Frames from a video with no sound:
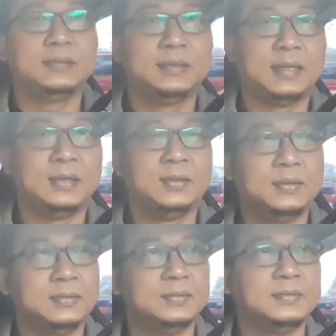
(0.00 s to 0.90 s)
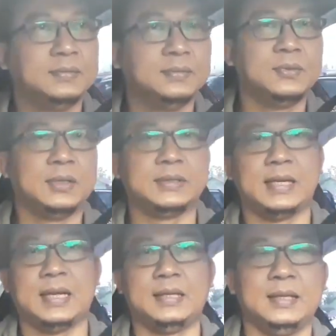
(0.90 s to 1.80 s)
yang gua
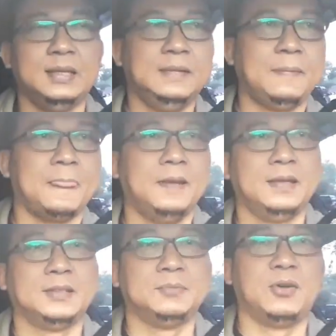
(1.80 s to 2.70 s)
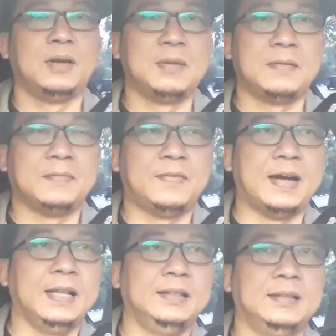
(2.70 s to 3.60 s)
share hari ini semoga
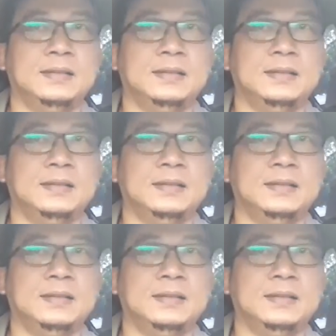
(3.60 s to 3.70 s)
bermanfaat